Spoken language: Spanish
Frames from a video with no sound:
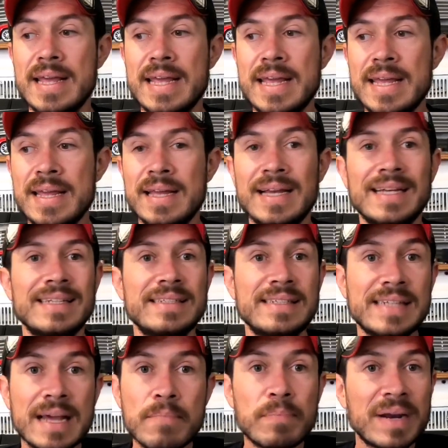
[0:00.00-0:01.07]
Y
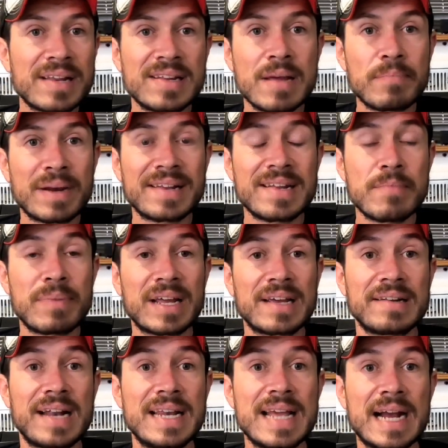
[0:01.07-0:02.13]
siempre, siempre, siempre
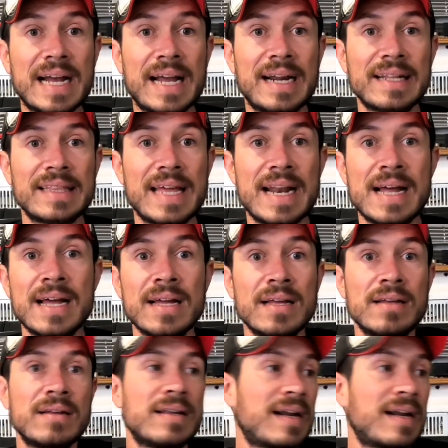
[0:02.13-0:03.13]
que salía a carretera